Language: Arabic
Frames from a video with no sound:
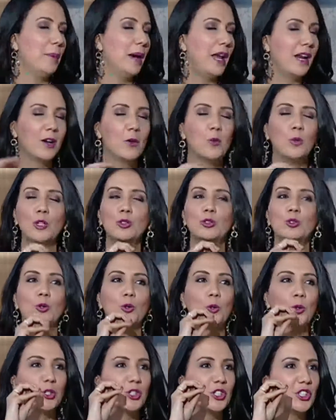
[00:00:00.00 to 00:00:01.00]
بحال ولا
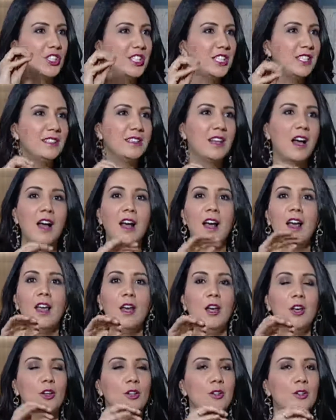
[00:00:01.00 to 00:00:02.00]
الطرق جديده
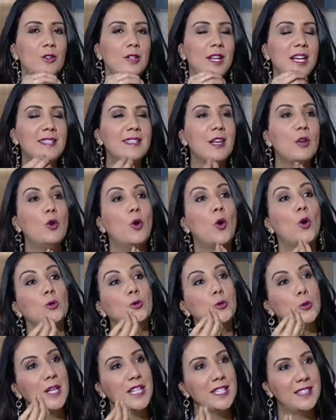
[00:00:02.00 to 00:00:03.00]
آه، حتى لو
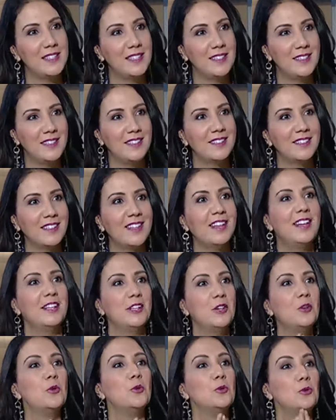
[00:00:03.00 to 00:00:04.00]
غوندو استيتيك
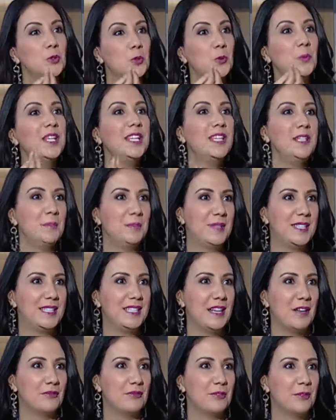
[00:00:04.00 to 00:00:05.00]
كيكون آه، زوين
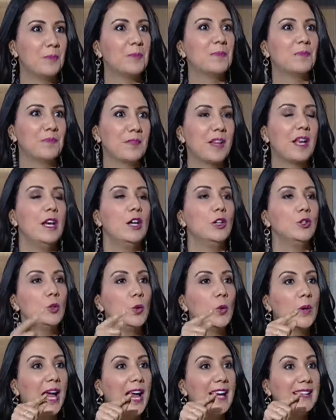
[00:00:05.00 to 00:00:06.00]
بزاف
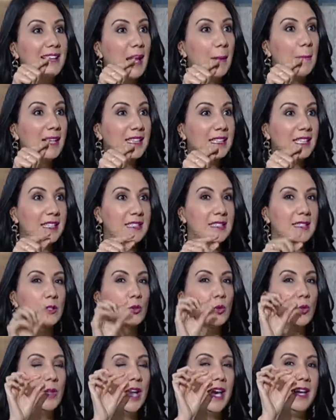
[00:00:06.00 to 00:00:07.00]
دونك هاد لا ماتريس
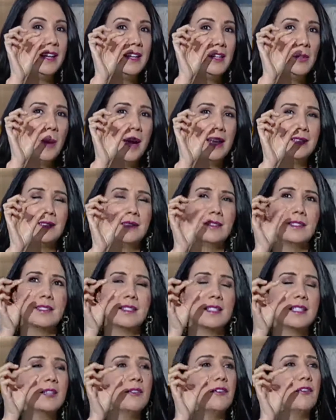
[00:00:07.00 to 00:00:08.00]
كتكون علين واحد
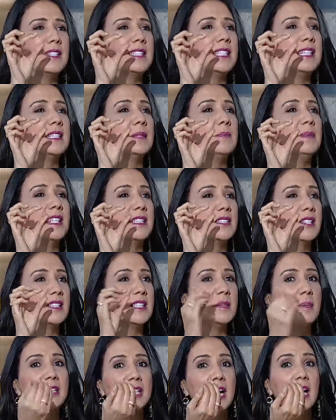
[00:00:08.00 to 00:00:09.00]
0.8
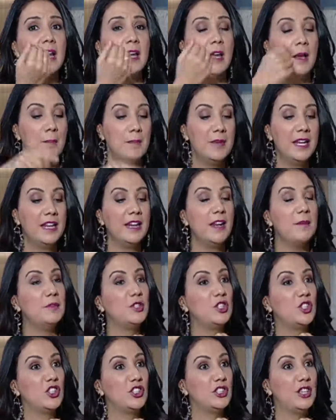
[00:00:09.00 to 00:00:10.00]
سنتيمتر من هنا من
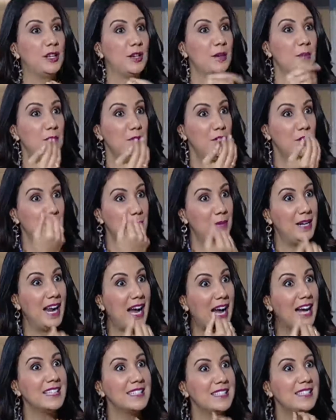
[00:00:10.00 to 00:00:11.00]
الجدر من, من
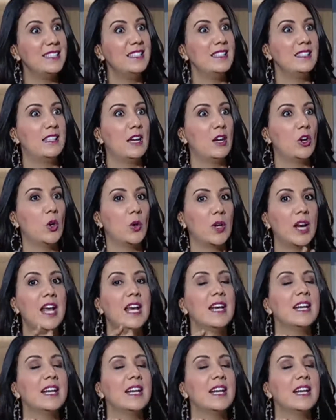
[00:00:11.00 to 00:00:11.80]
لا غاسين ديال لونكل